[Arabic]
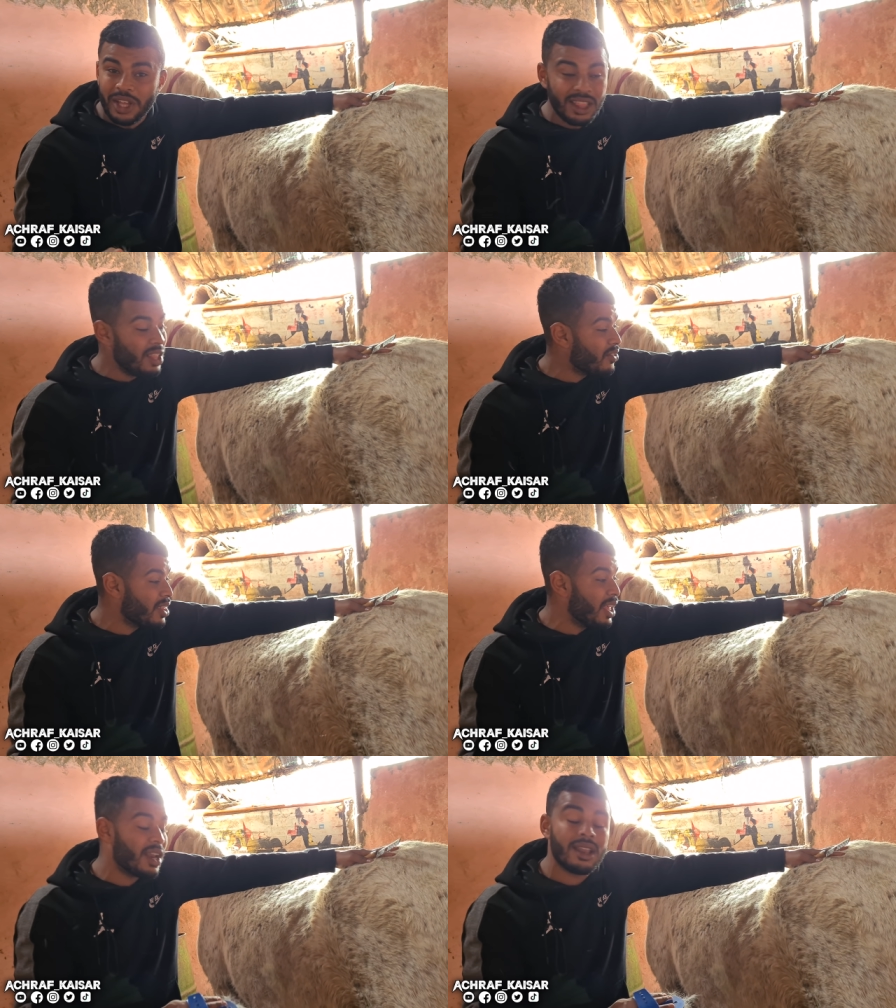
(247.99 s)
عندنا في
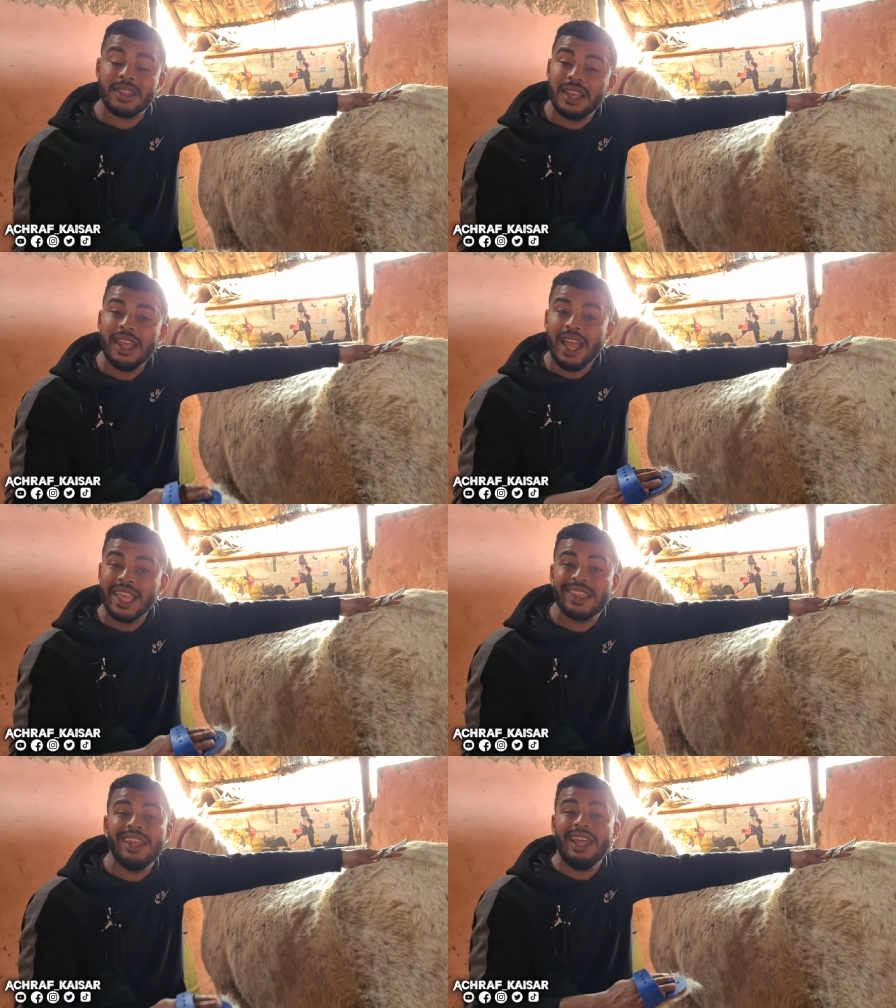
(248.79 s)
الدار
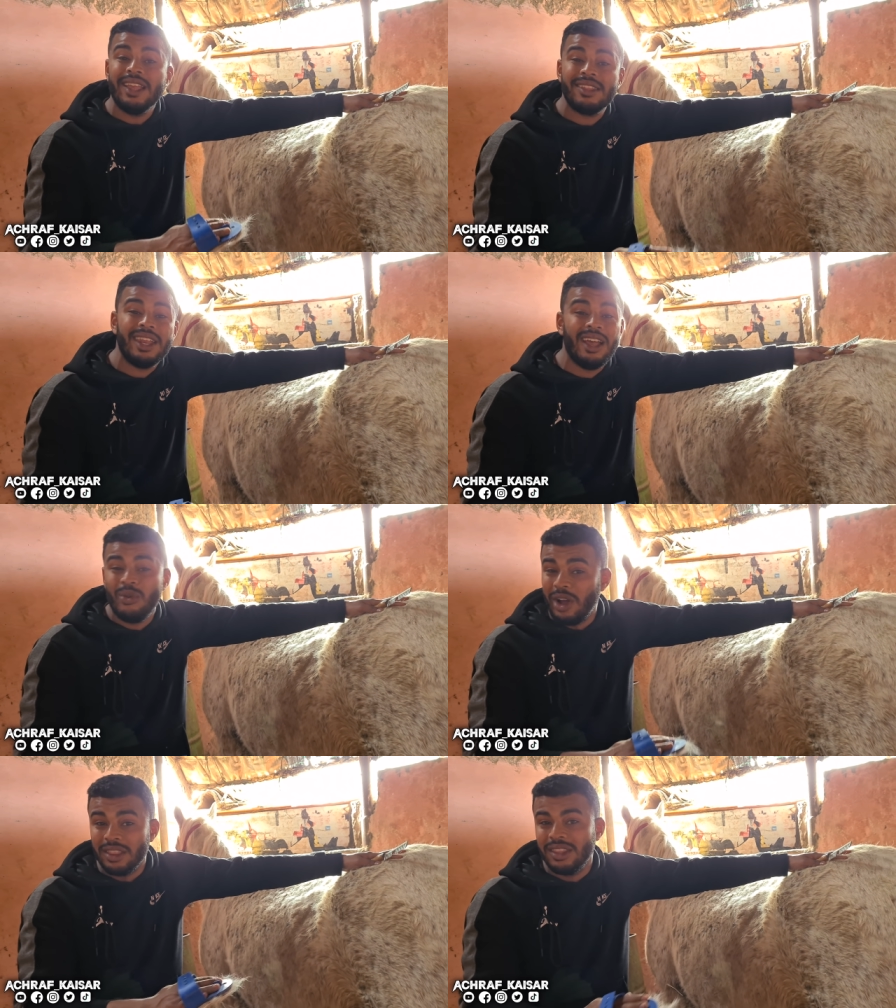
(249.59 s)
سريعه سريعه سريعه
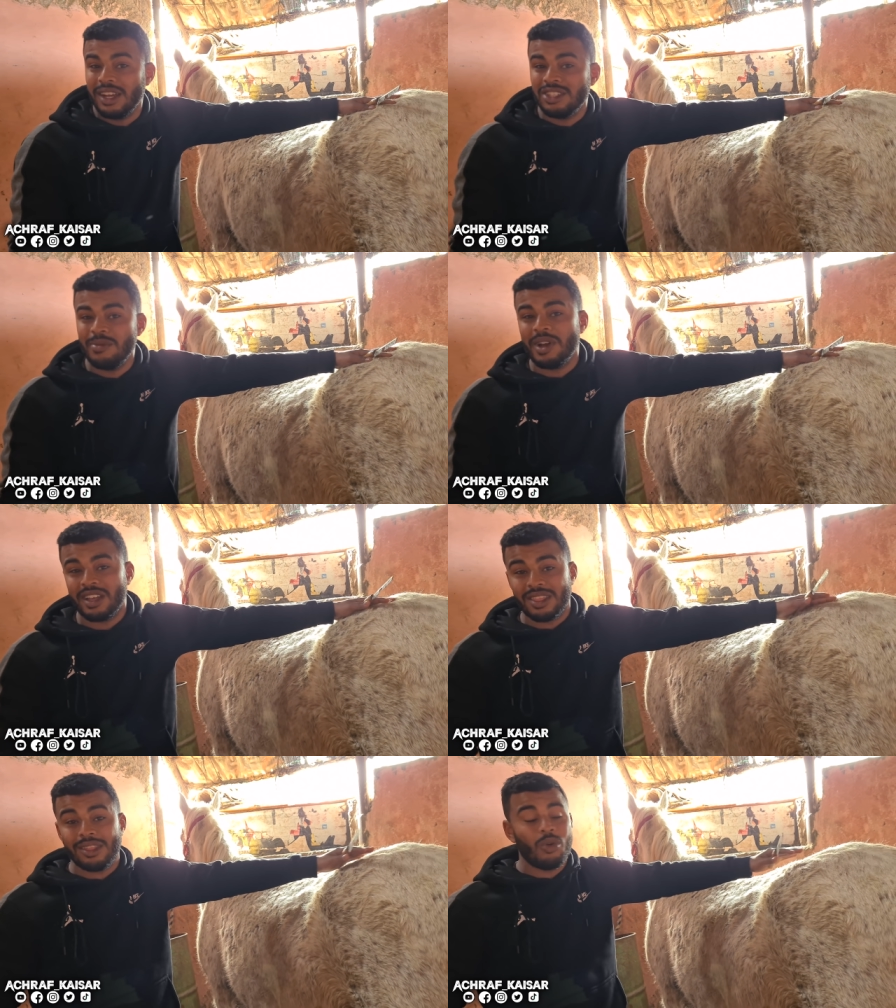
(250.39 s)
لواحد الدرجه ما
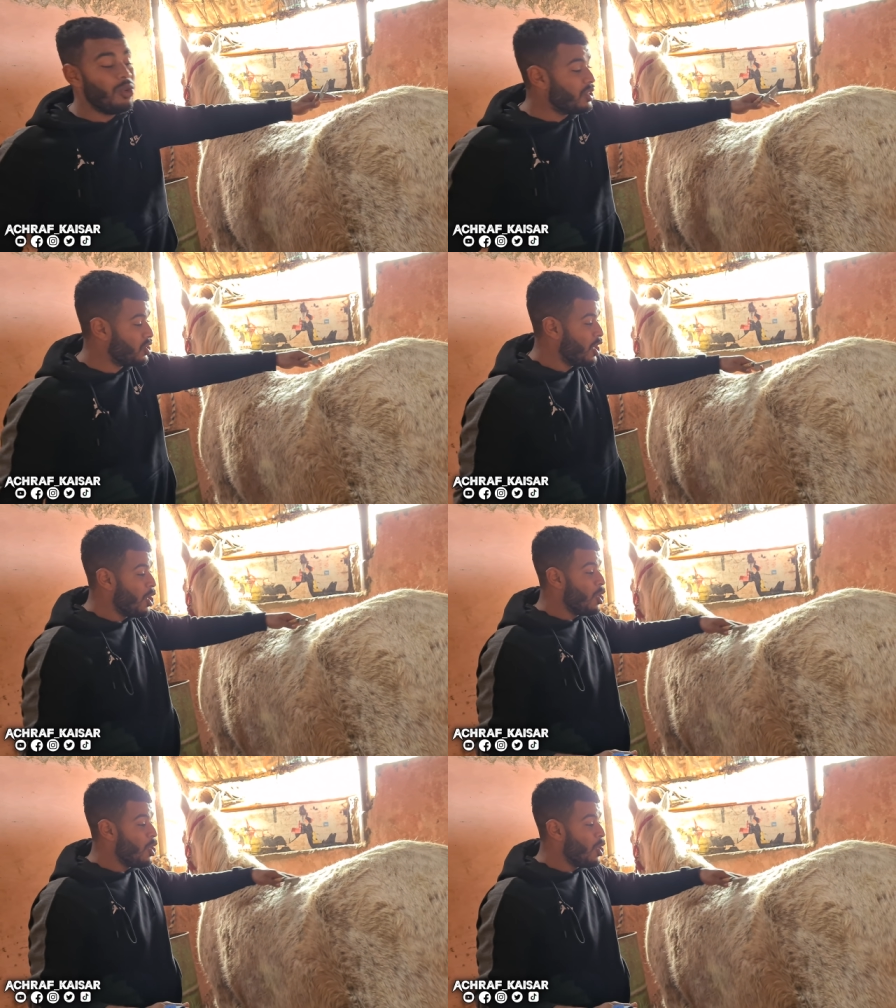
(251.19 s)
كتصورش